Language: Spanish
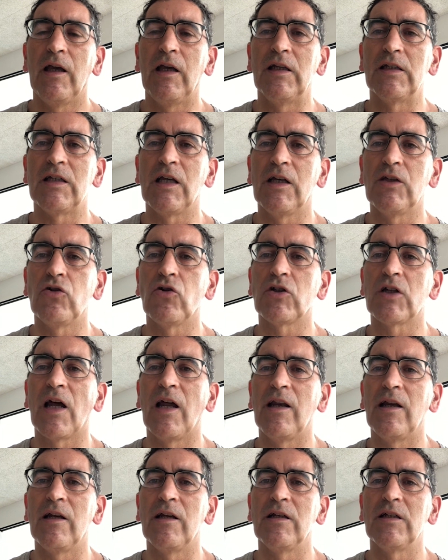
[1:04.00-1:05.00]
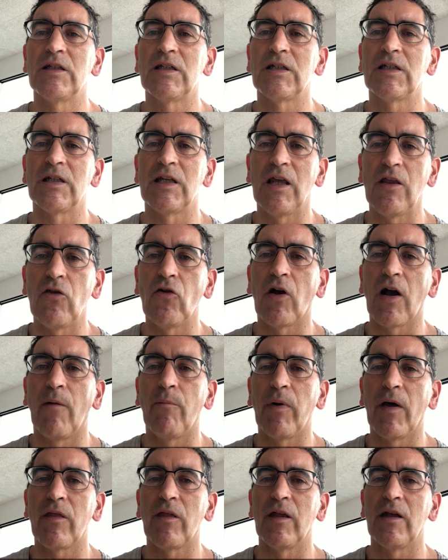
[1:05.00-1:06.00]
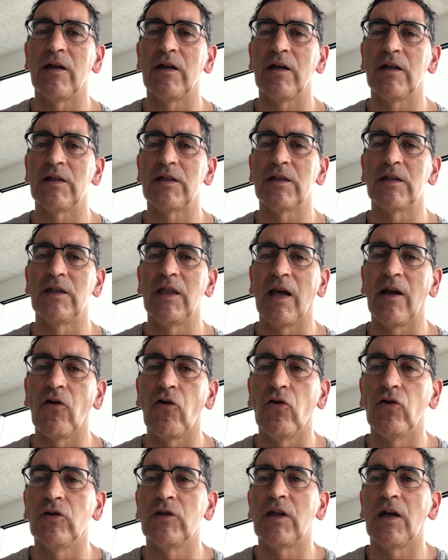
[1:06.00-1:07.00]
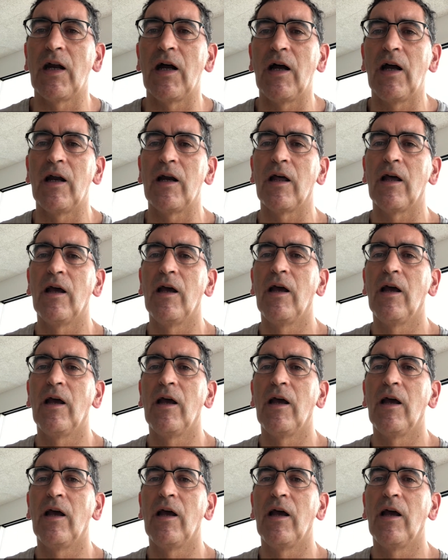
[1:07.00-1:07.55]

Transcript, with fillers: y si ellos han sido capaces de encontrar